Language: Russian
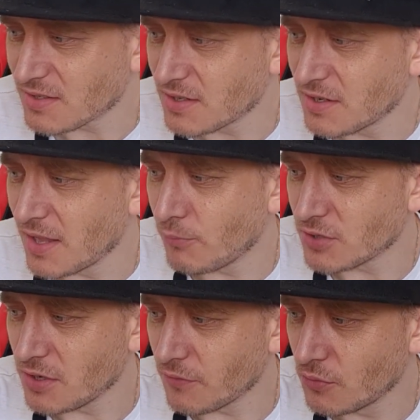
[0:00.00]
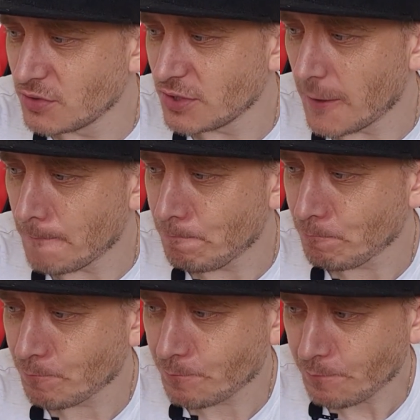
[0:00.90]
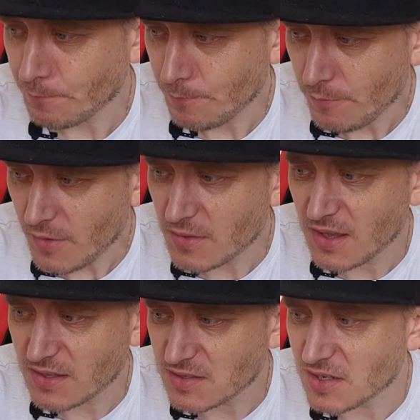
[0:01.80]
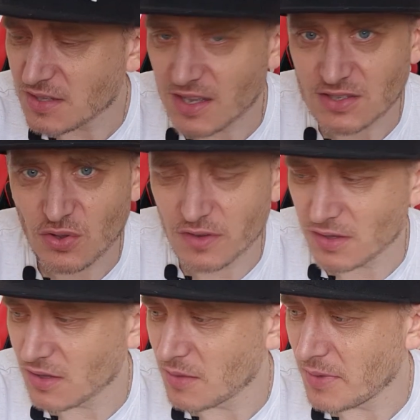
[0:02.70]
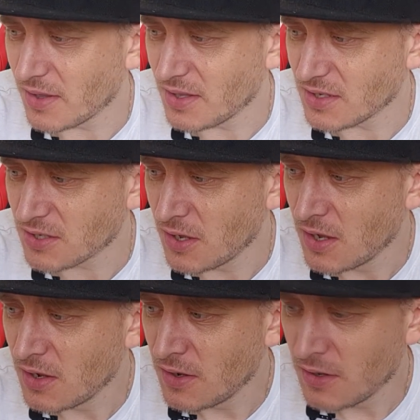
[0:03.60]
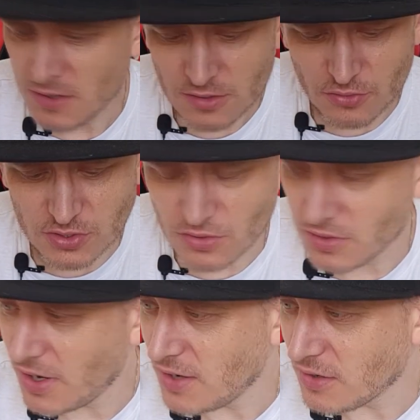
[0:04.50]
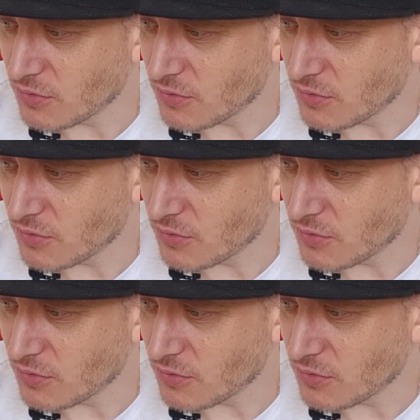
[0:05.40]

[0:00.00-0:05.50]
сырное послевкусие. Да, это сырная основа, это не майонез. То есть он реально